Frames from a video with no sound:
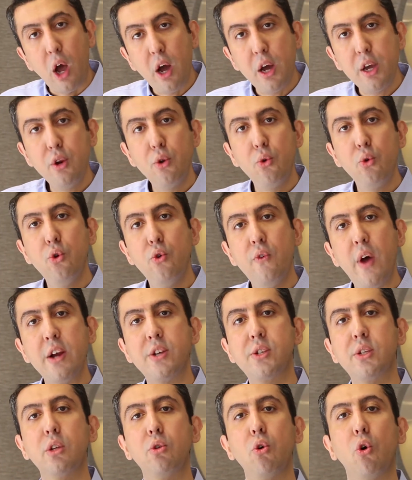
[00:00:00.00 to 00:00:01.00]
Aynı
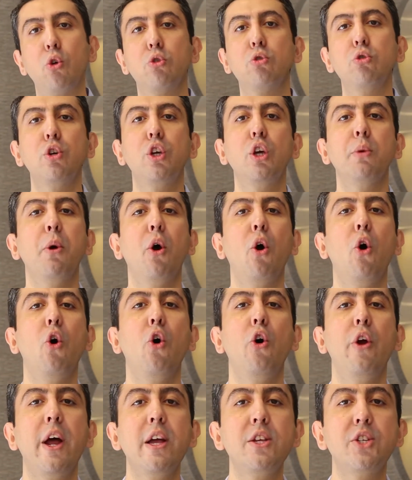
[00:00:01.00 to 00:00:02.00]
üniversitede olduğu gibi
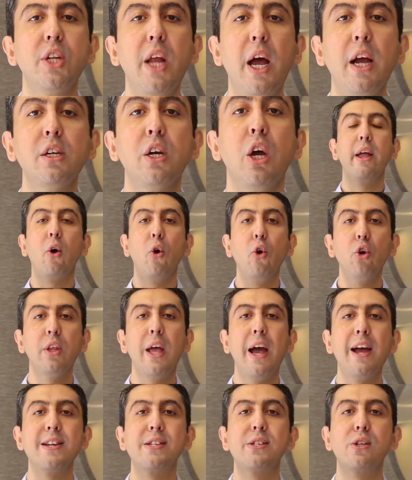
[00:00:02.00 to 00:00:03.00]
öğrenciler o
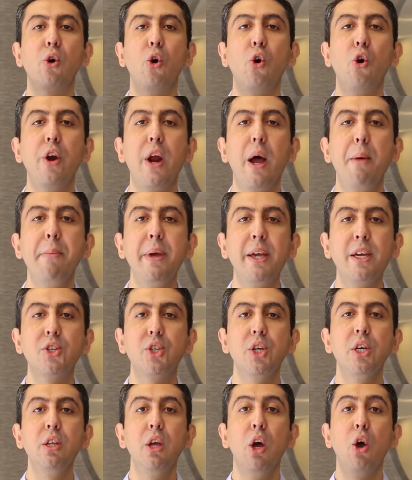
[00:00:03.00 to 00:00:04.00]
dersi öğrenmek
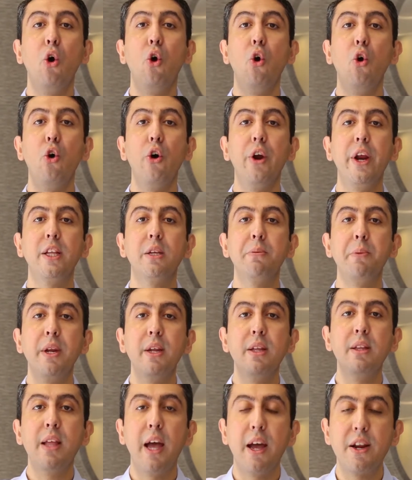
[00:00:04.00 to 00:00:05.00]
için
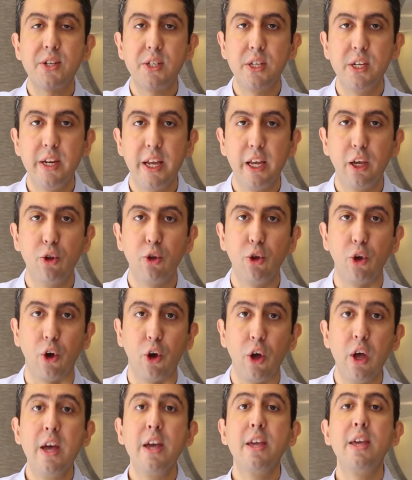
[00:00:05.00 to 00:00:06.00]
öğretmenin dersliğine
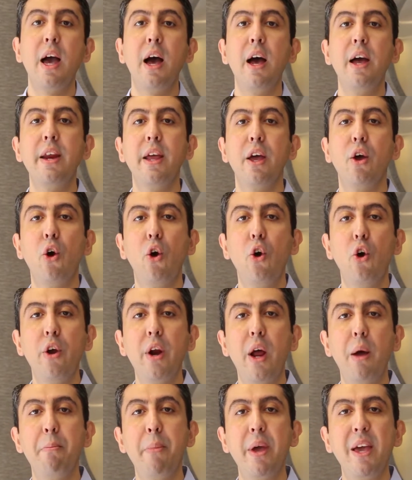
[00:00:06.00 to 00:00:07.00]
gidiyor. Yani
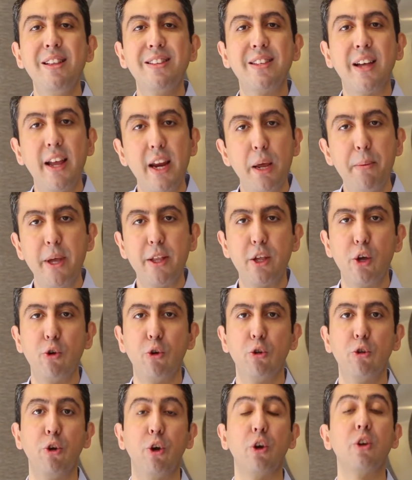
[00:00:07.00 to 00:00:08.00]
öğrenmeyi talep eden
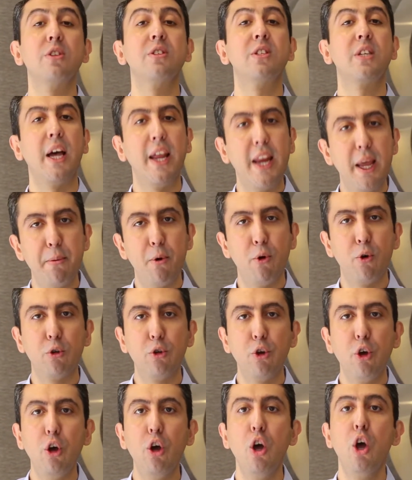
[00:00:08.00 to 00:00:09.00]
oluyor, talebe
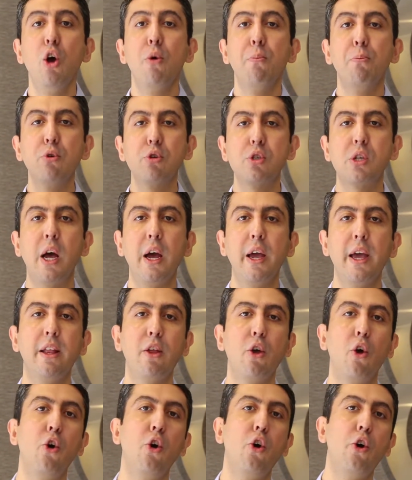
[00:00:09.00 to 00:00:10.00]
oluyor. Bu
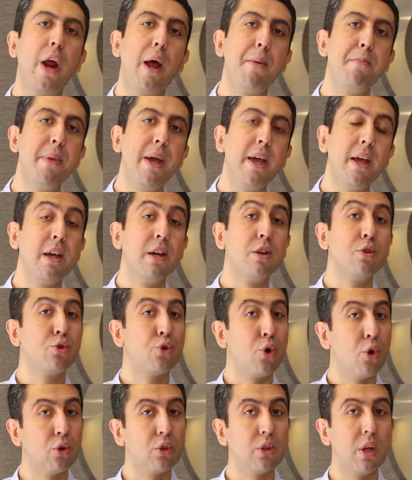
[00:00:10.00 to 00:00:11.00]
sayede öğrenme
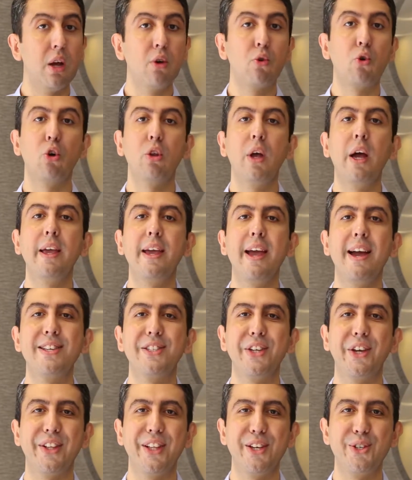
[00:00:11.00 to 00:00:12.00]
çok daha kolay
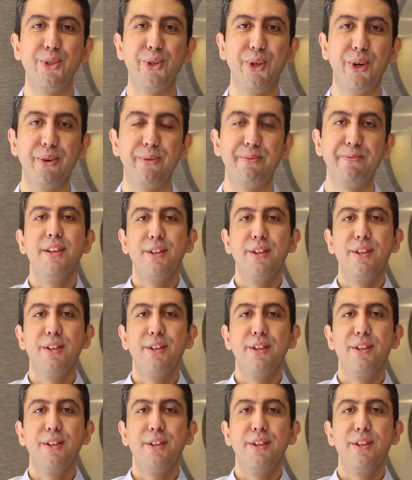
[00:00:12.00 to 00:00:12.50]
gerçekleşiyor.